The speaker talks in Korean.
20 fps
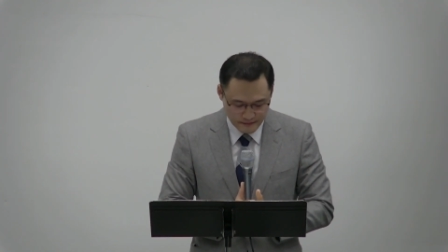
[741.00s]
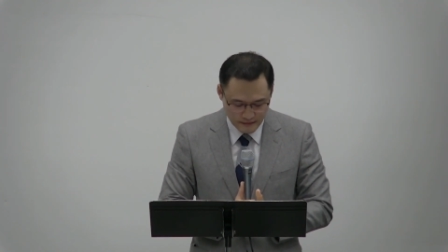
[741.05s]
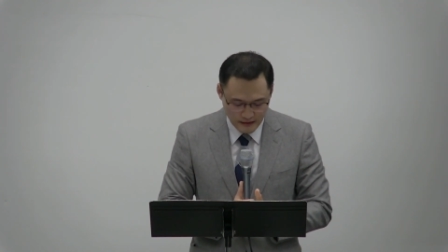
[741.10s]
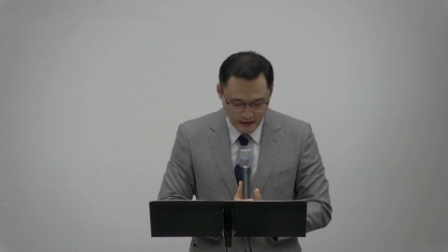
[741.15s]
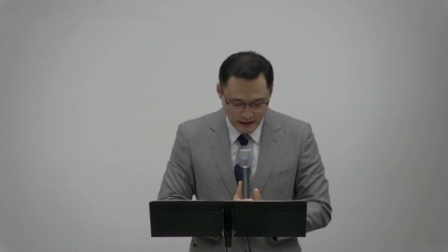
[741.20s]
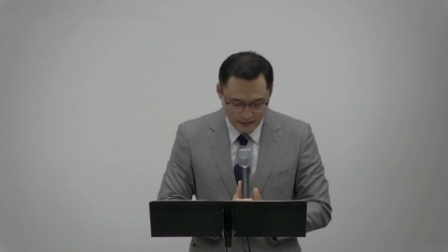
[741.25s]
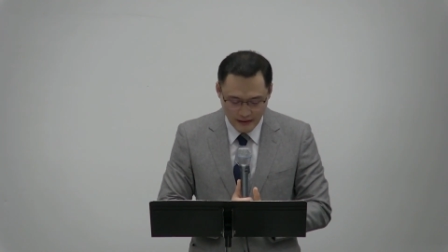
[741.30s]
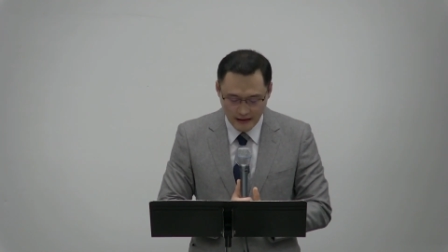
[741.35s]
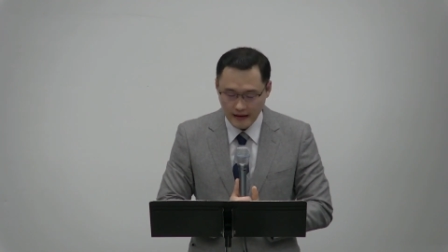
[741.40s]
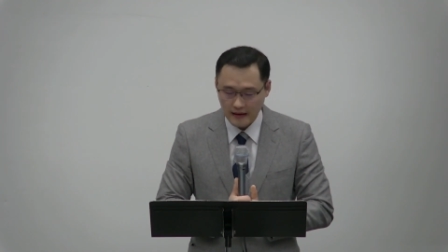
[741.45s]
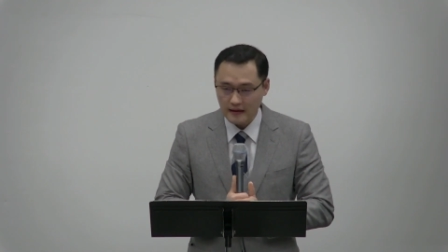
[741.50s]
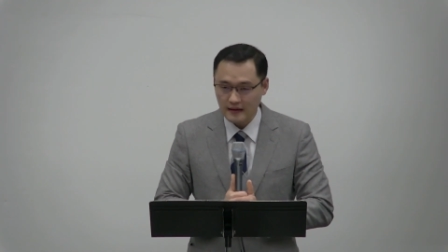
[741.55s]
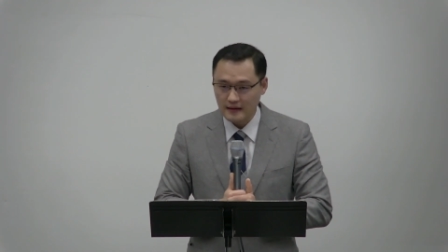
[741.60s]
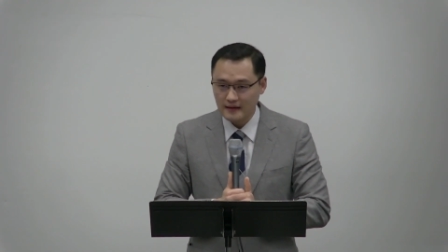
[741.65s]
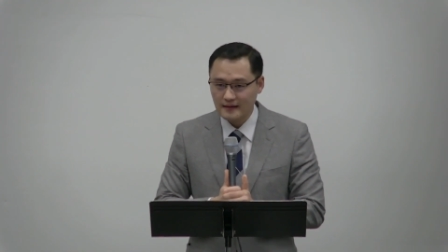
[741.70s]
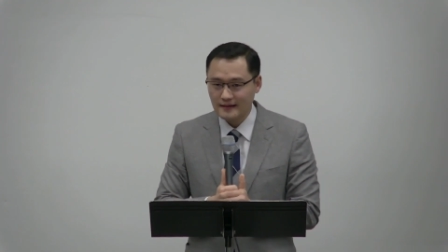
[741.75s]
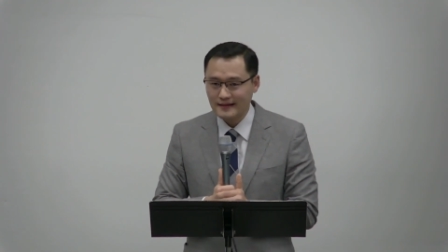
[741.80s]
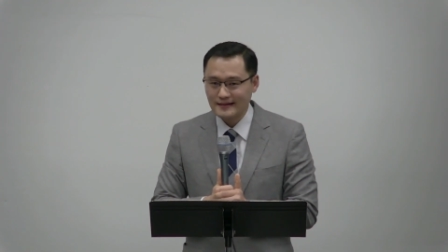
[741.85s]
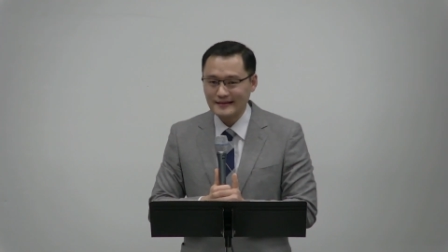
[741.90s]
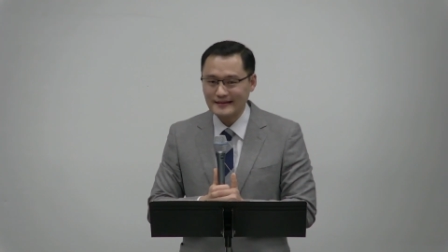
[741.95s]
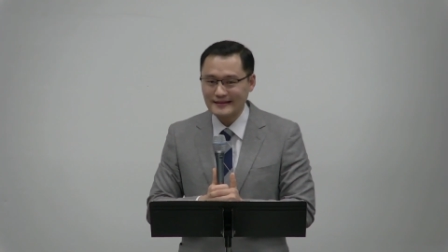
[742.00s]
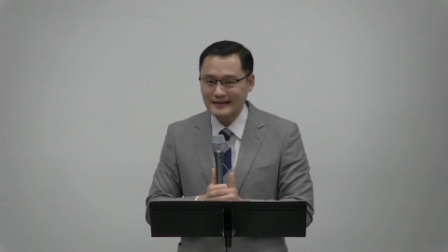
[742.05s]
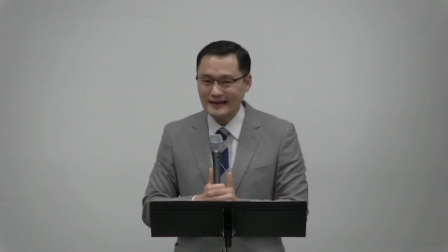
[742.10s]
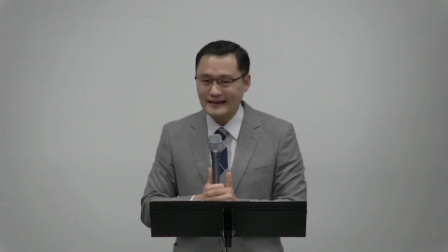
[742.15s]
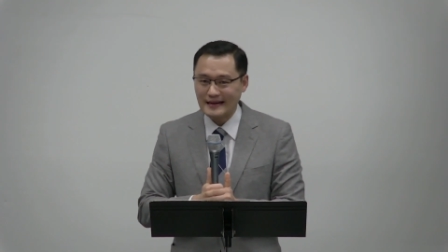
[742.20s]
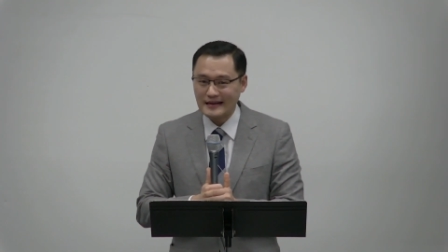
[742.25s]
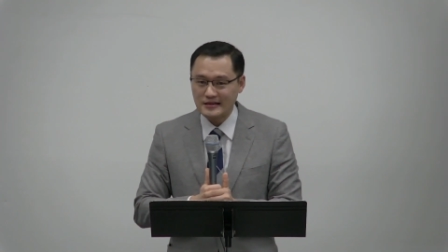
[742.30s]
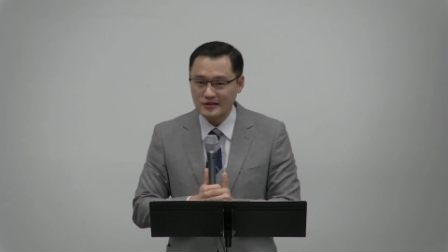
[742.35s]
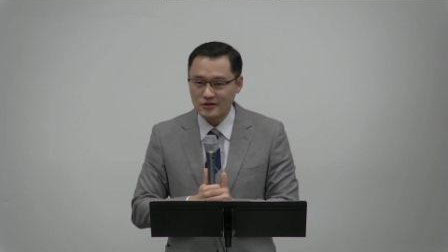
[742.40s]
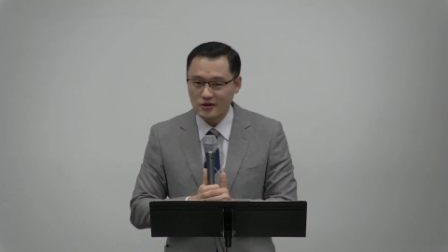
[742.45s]
옛말에
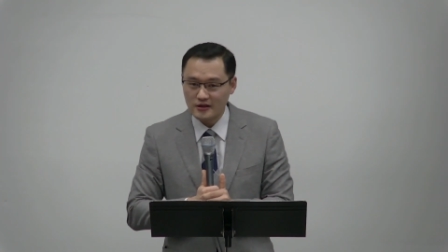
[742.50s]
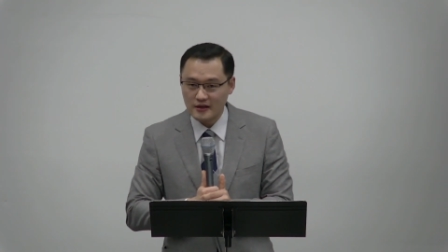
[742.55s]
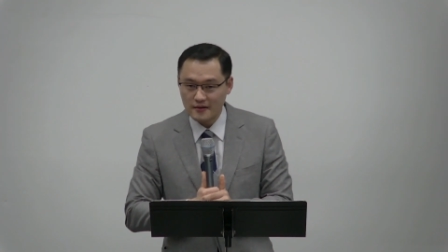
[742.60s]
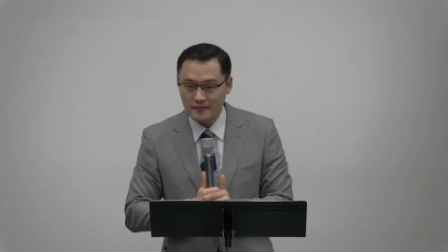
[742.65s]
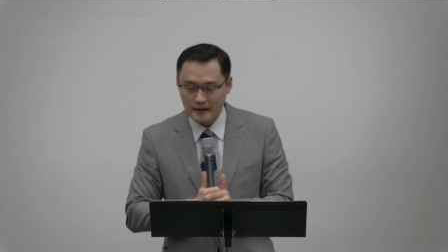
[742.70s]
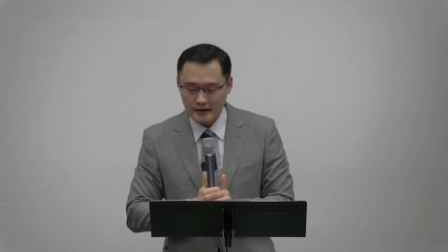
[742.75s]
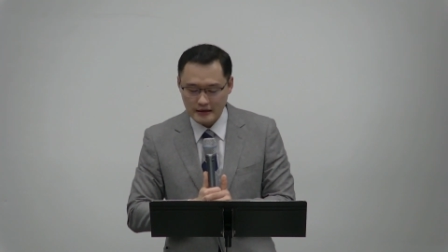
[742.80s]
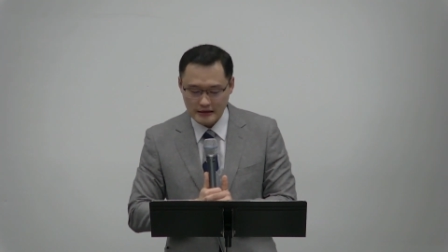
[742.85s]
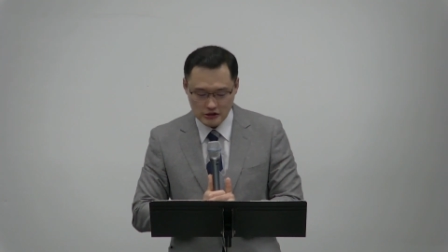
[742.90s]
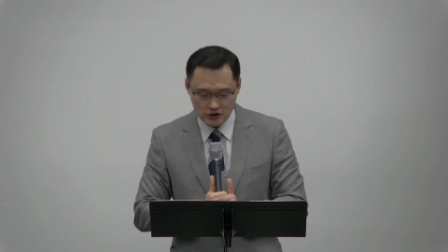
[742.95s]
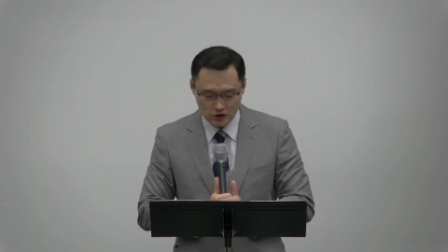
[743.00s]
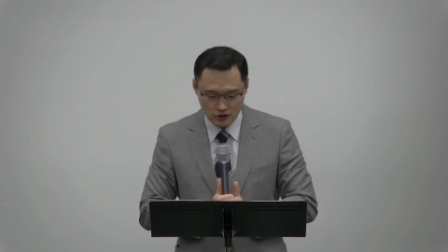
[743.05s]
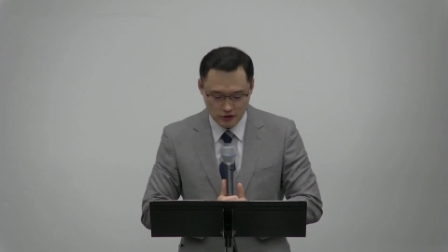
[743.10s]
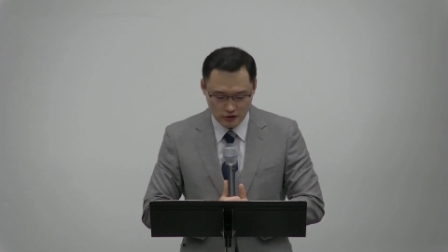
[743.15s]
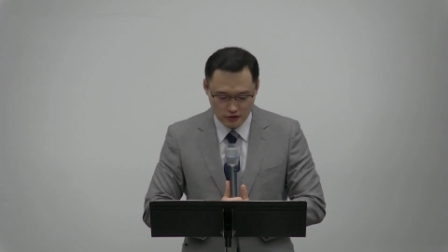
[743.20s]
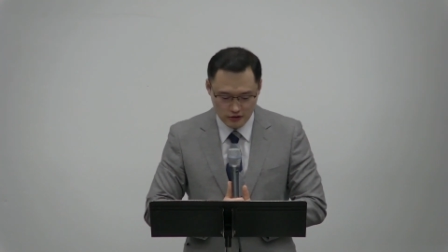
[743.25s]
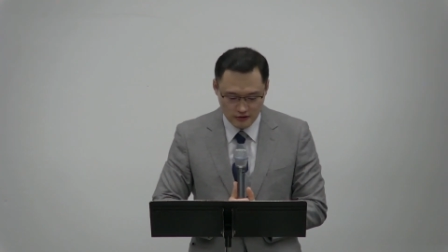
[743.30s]
다다익선이란 말이 있죠.